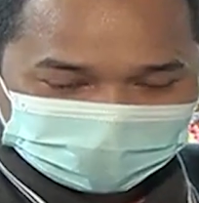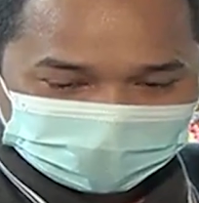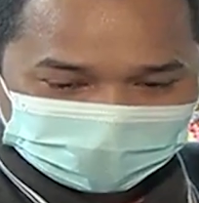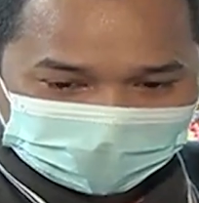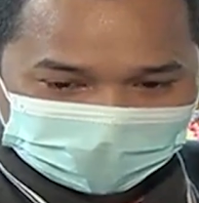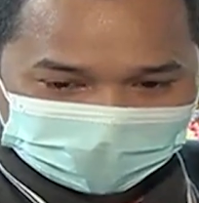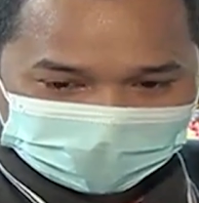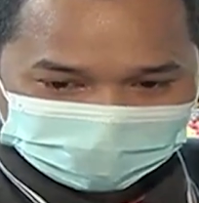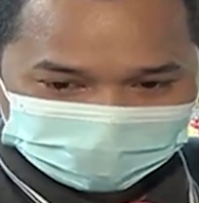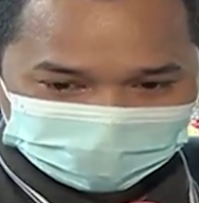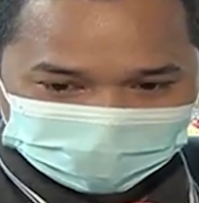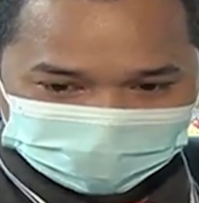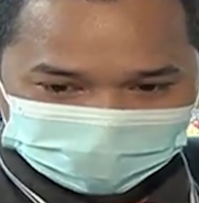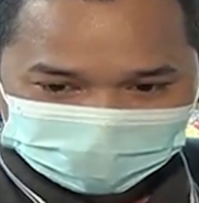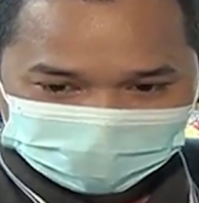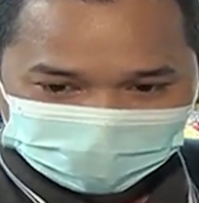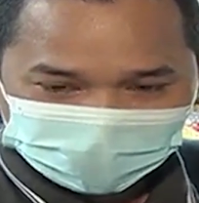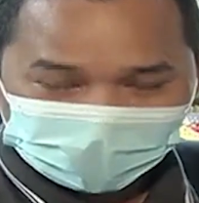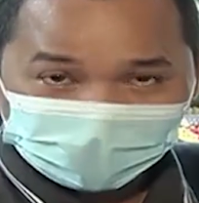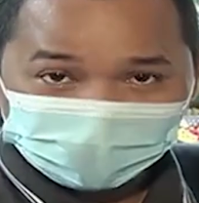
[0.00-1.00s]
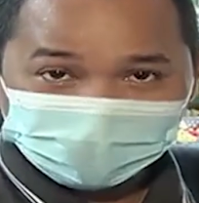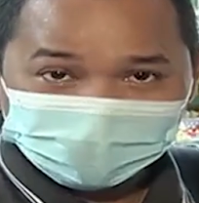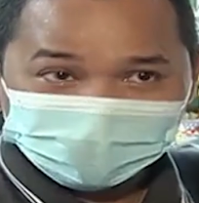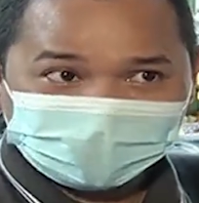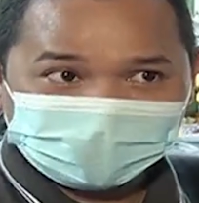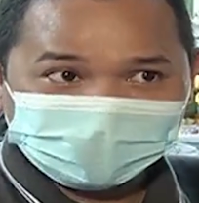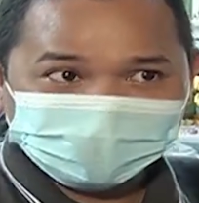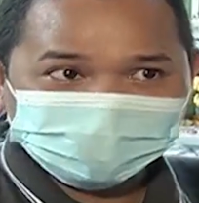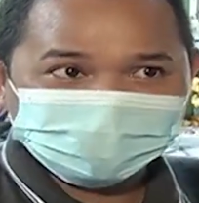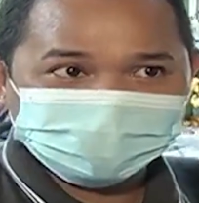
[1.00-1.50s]
kumanap yung
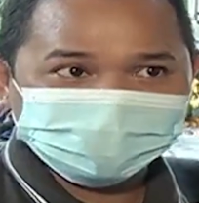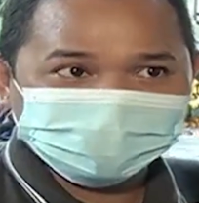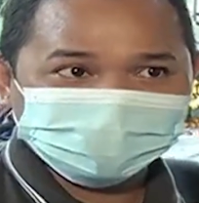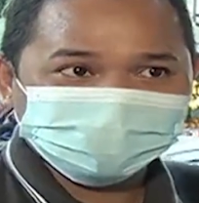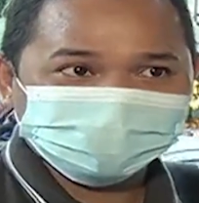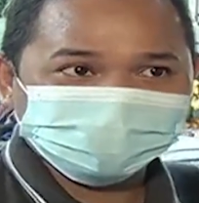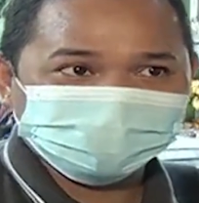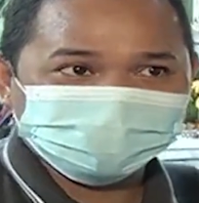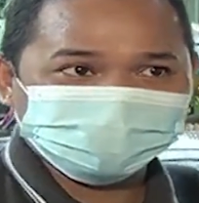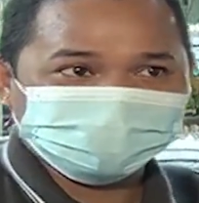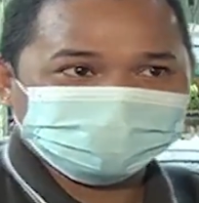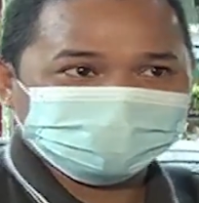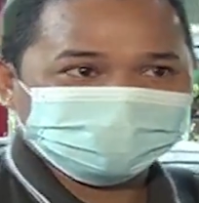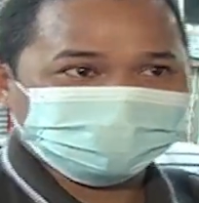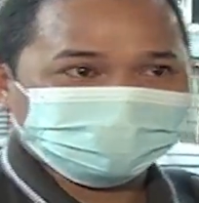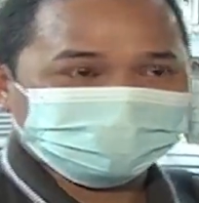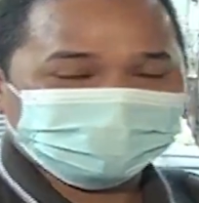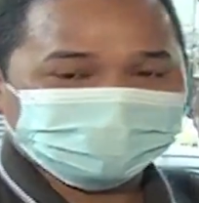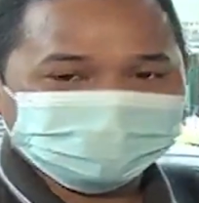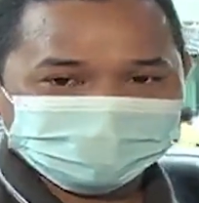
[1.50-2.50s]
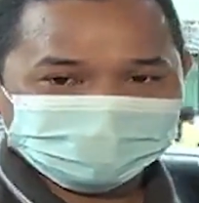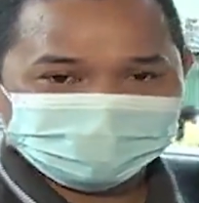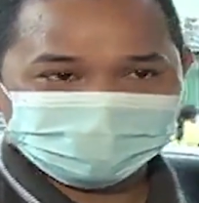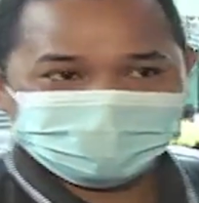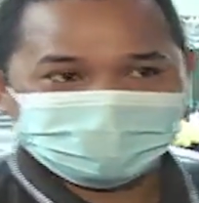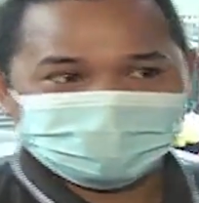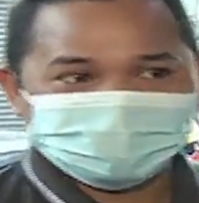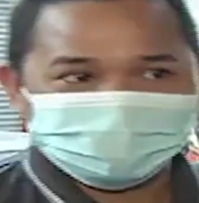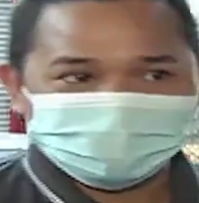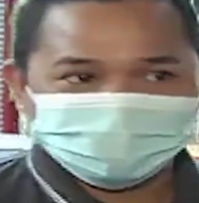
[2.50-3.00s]
COVID-19. Okay sir,
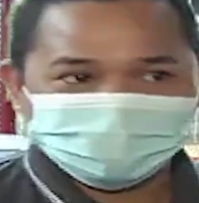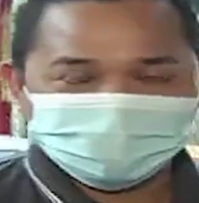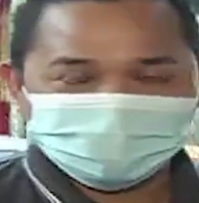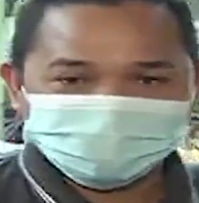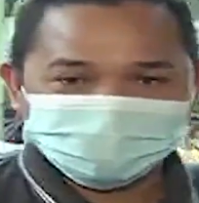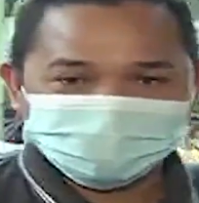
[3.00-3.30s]
ito challenge.